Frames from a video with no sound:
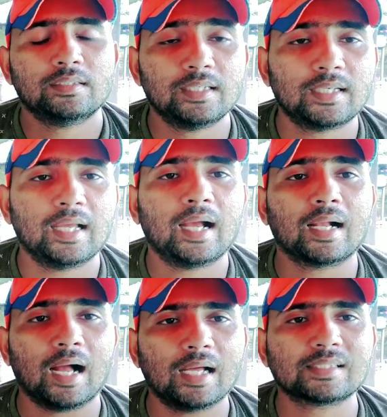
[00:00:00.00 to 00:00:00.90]
जिनके यहाँ
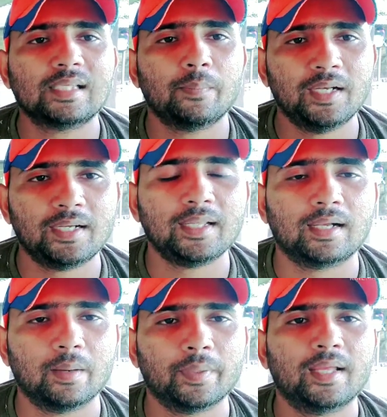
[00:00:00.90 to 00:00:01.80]
घास की एबिलिटी
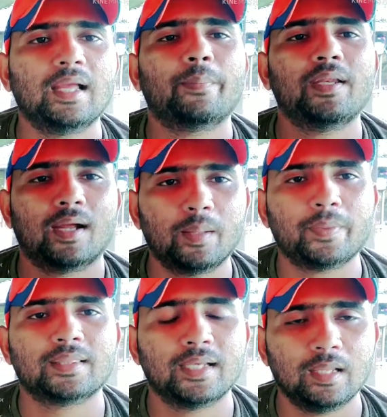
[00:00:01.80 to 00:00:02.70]
कम है या फिर हरे
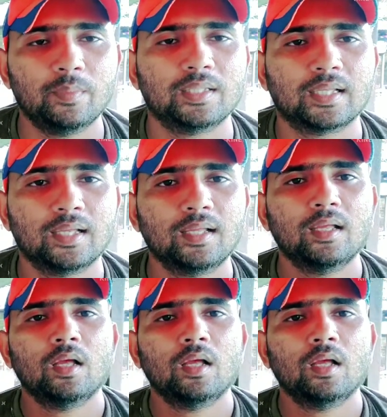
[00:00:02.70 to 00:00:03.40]
पत्ते नहीं मिलते हैं